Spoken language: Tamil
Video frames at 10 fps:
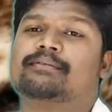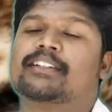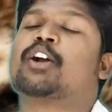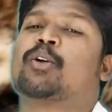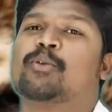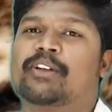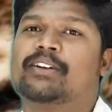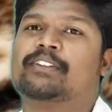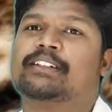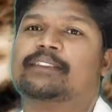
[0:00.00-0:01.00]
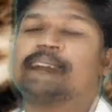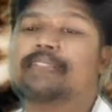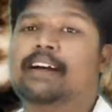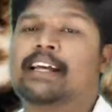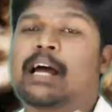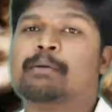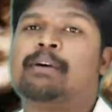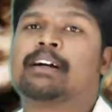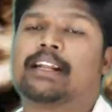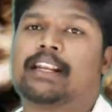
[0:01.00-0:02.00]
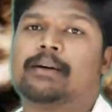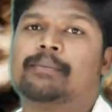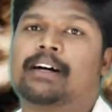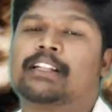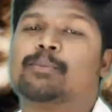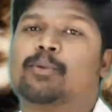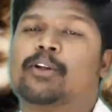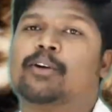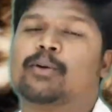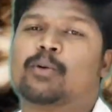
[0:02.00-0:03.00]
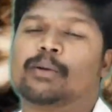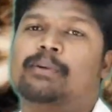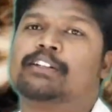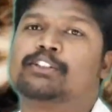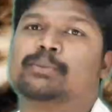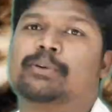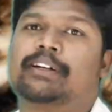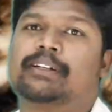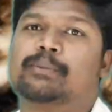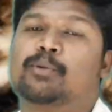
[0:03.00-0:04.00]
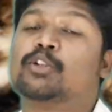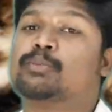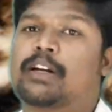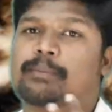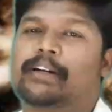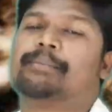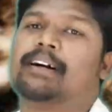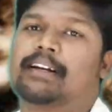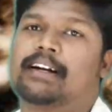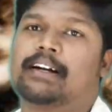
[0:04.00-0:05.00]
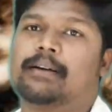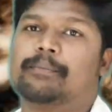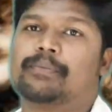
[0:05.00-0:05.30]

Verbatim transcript: தன்னோட உயிரை விடுது அந்த கிராம மக்கள் எல்லாம் அந்த புலியோட உடம்பை எடுத்துகிட்டு போயிட்டு போஸ்ட்மார்ட்டம் பண்ணி பார்க்குறாங்க